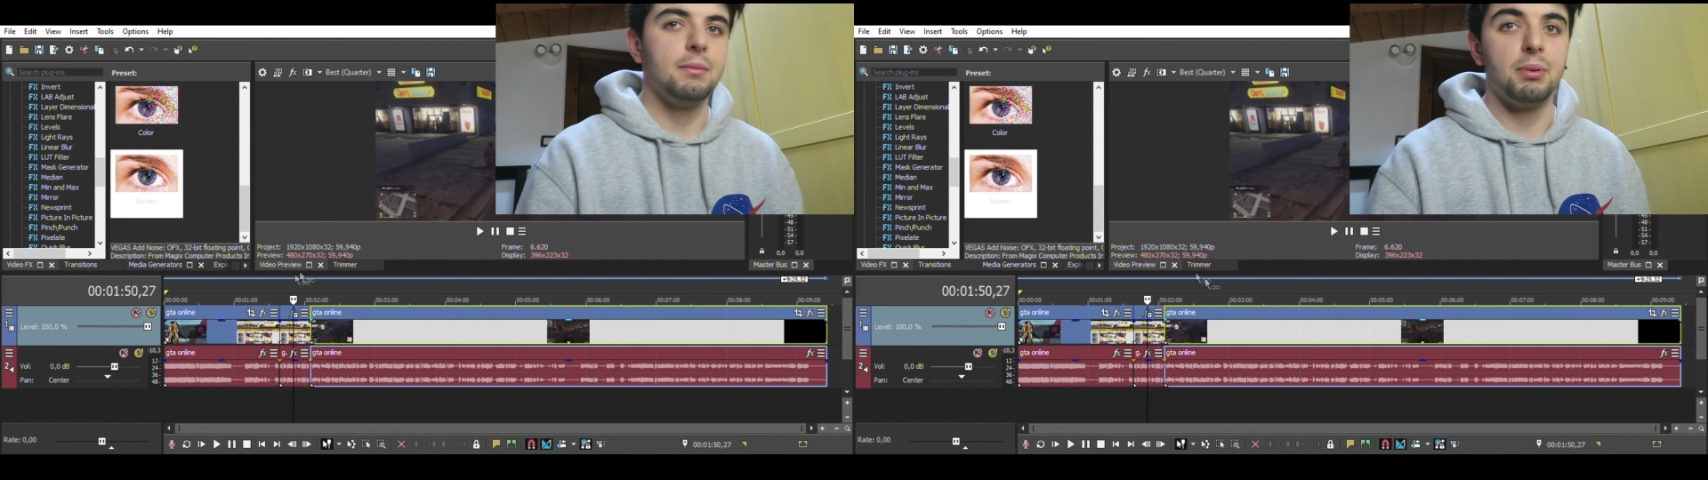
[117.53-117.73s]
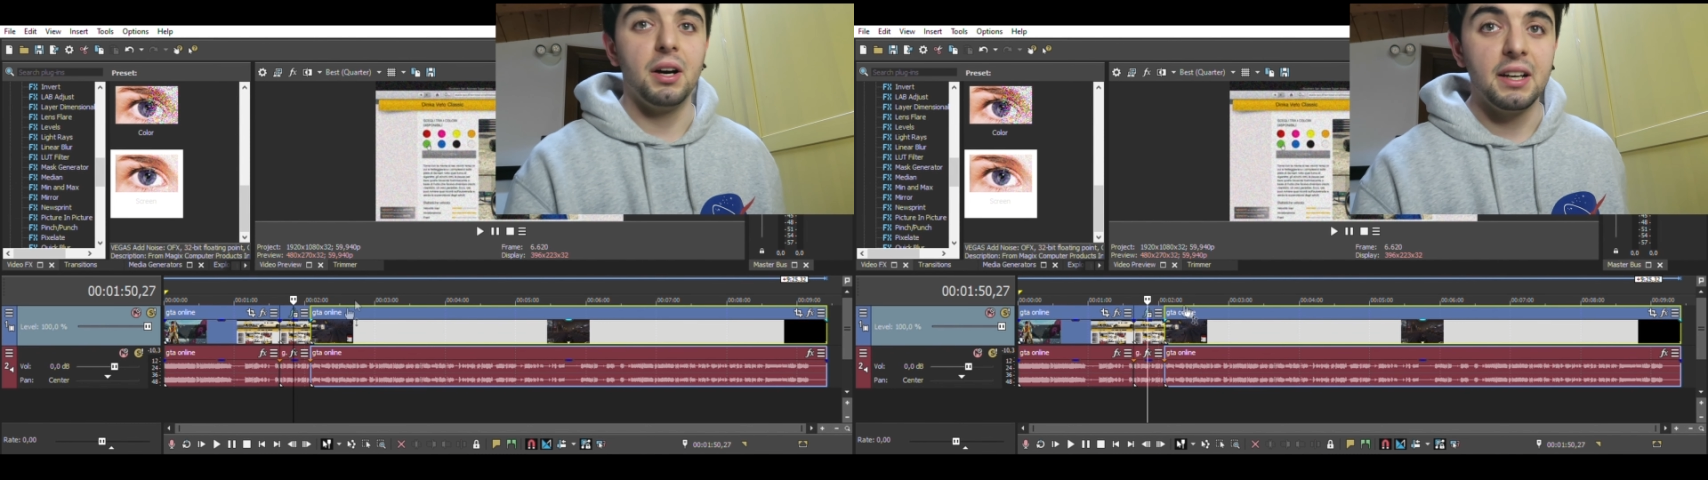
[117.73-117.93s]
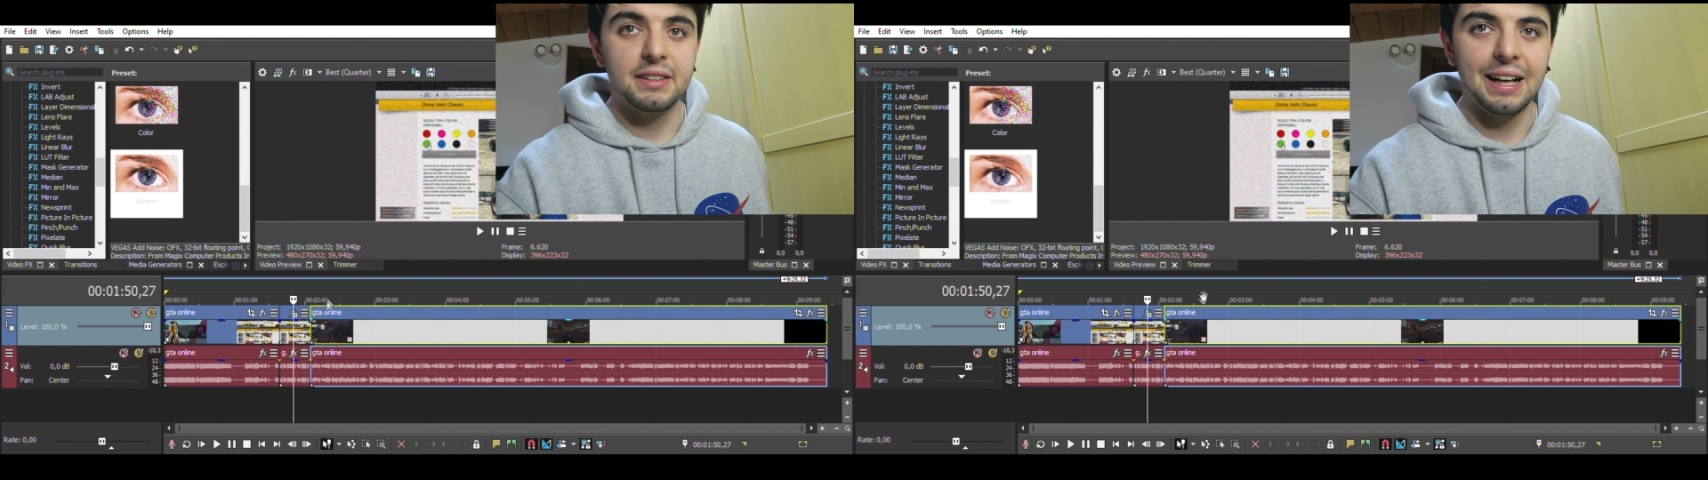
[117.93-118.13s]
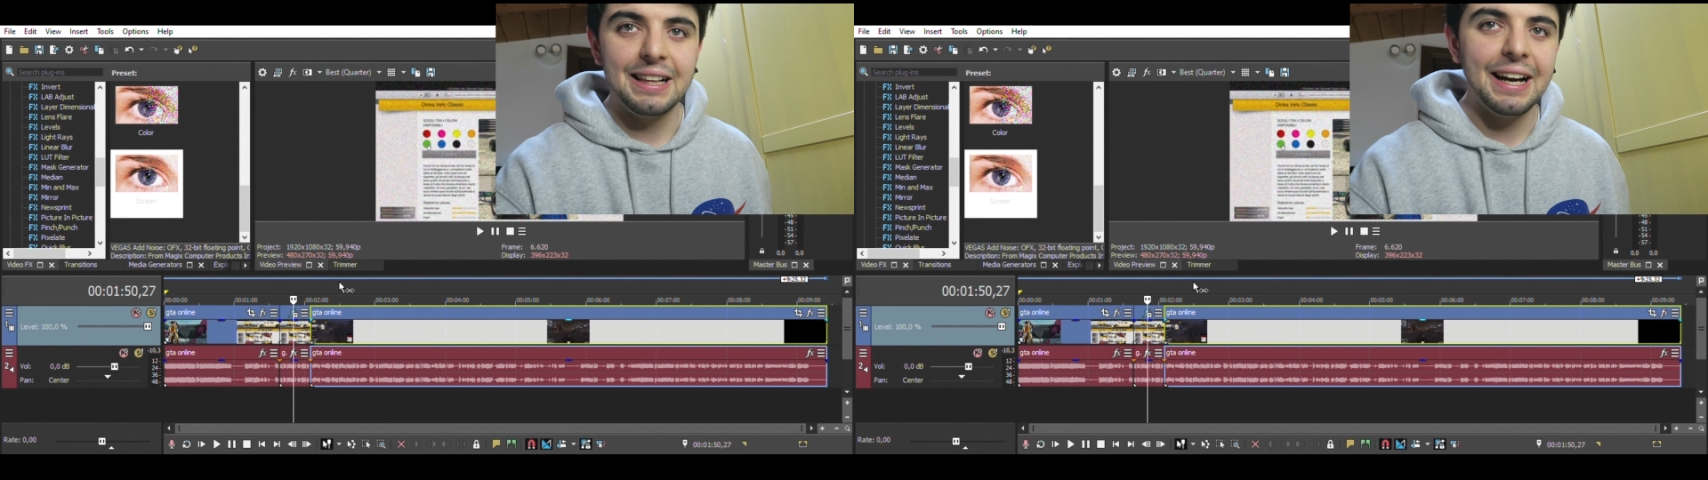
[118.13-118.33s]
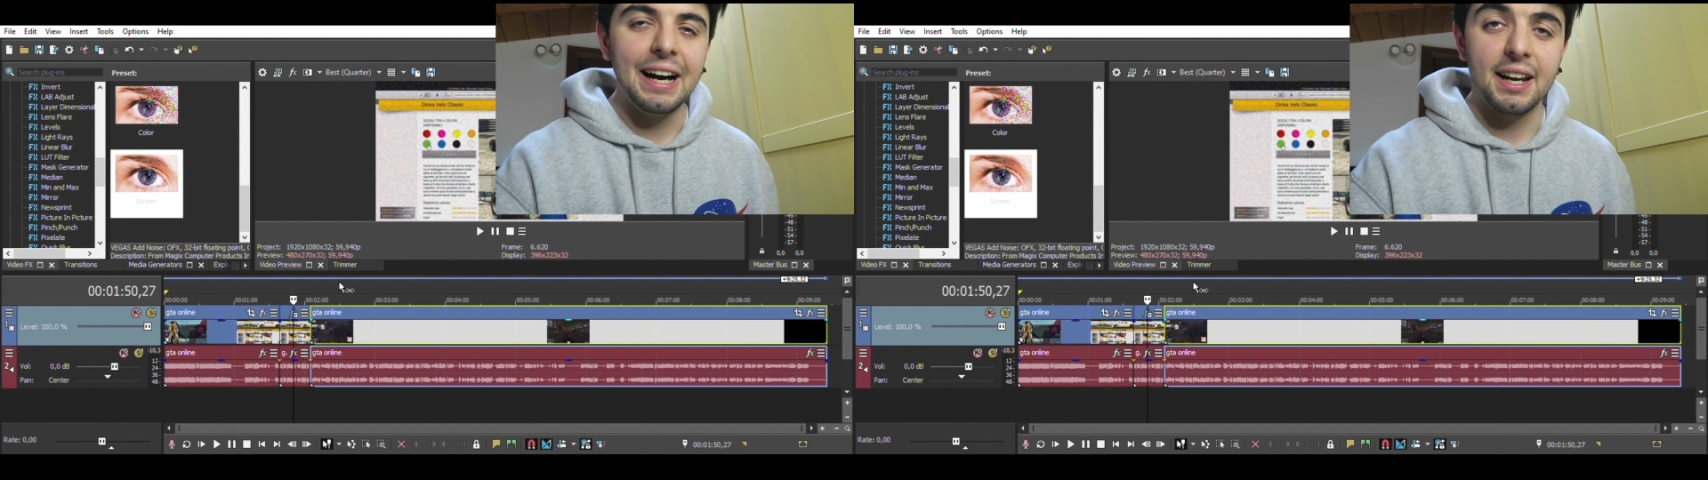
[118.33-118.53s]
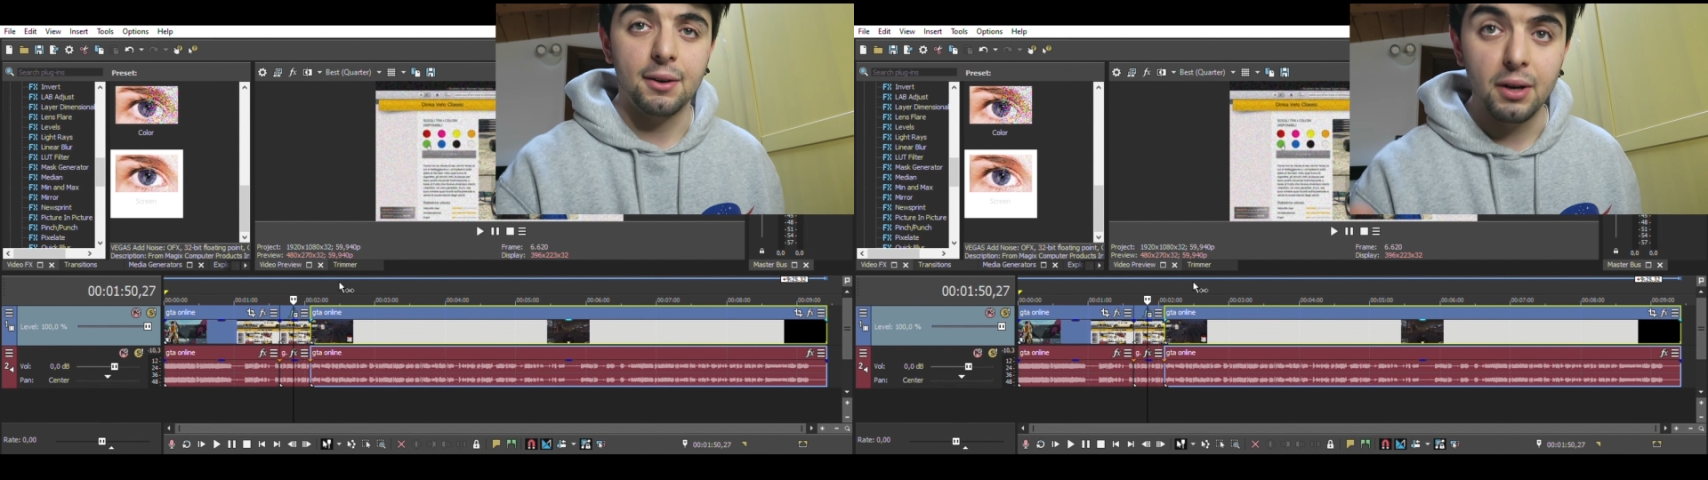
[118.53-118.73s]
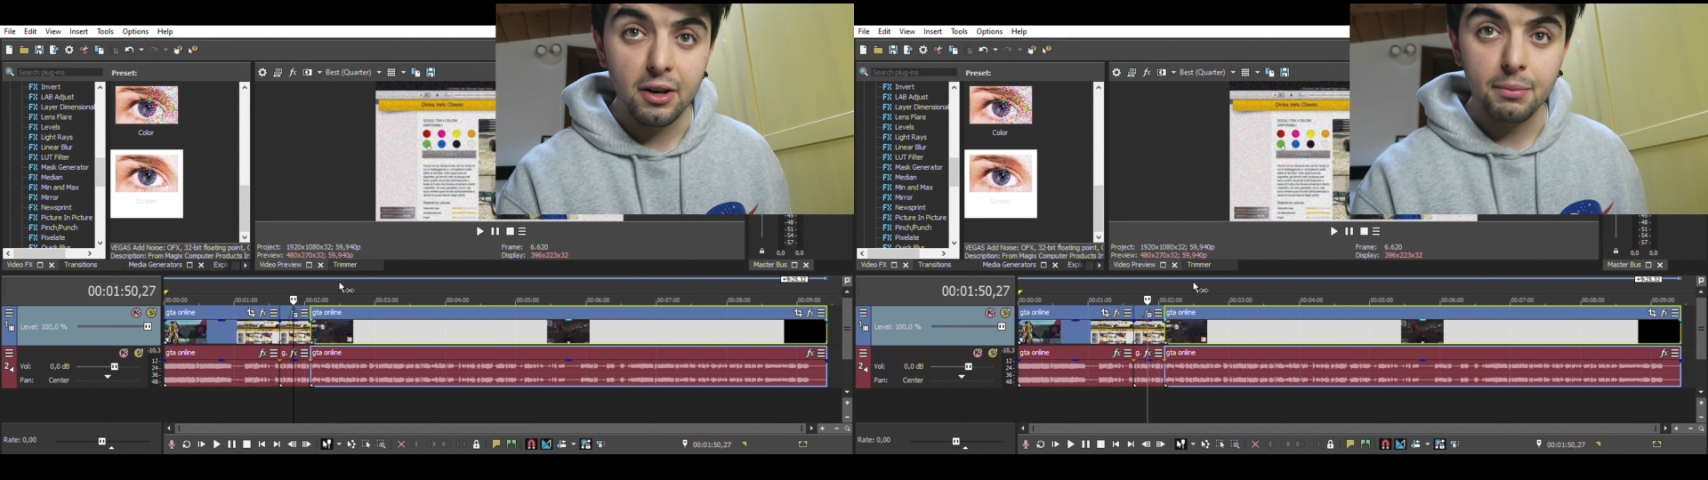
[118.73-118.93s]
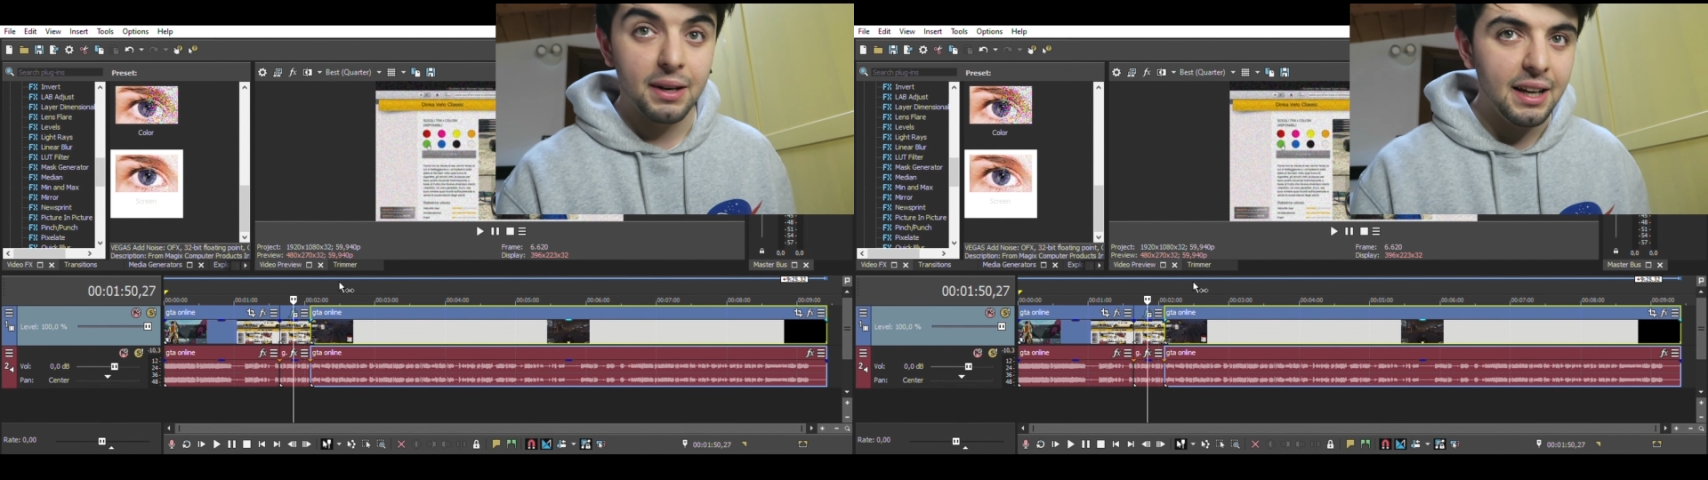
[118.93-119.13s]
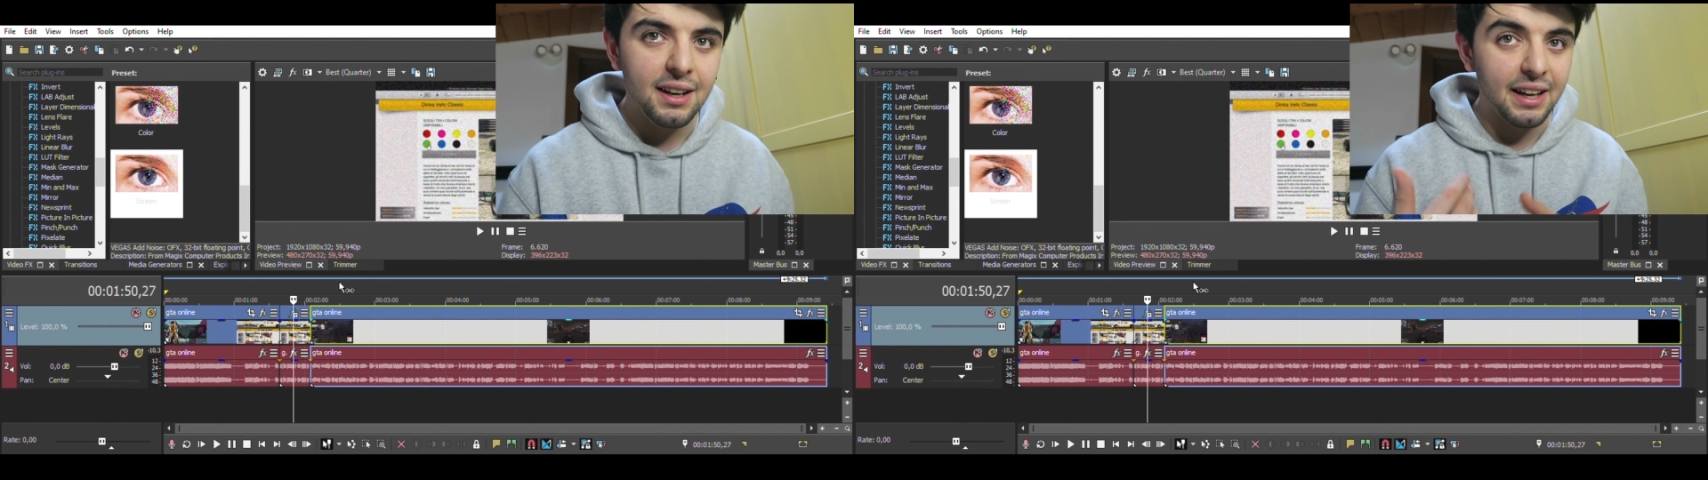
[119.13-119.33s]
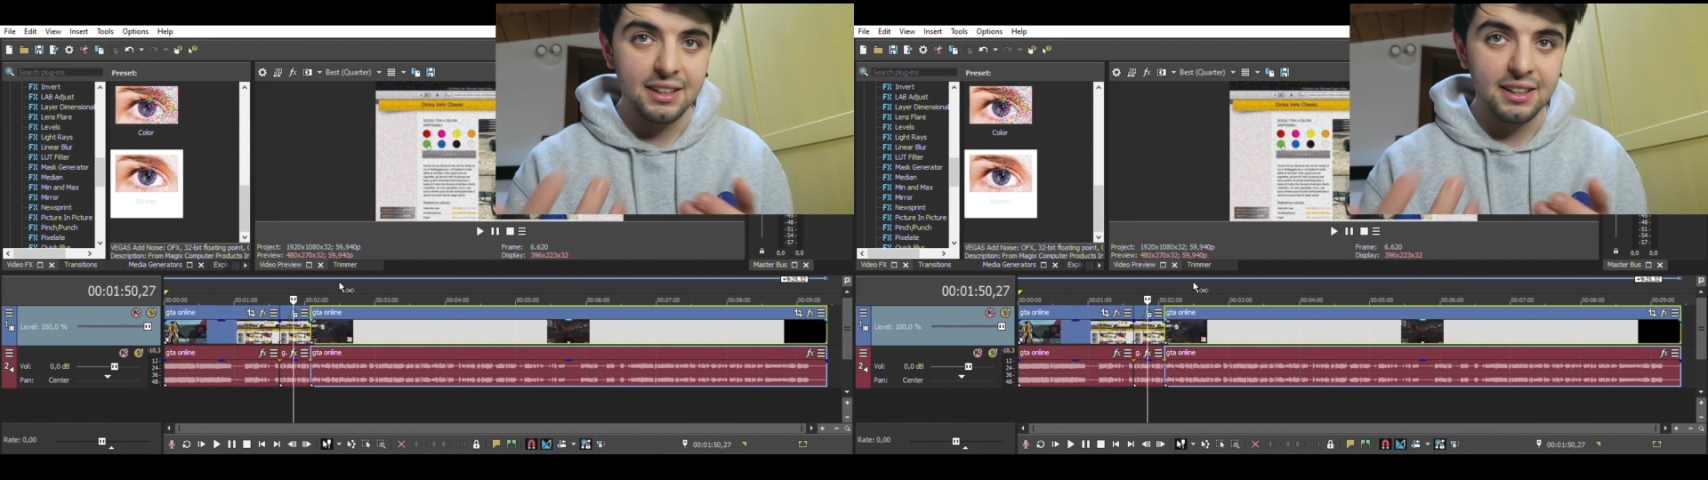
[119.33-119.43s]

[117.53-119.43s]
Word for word: poi tagliare quella roba lì le